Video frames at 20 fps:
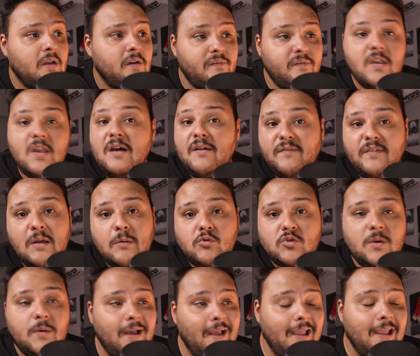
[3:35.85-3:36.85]
في افلامه
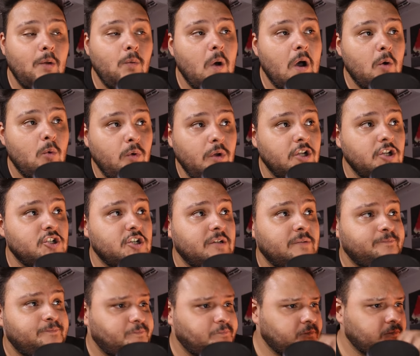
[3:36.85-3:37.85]
سواء حلوه او
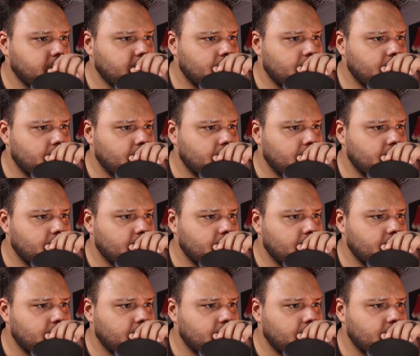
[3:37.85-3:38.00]
وحشه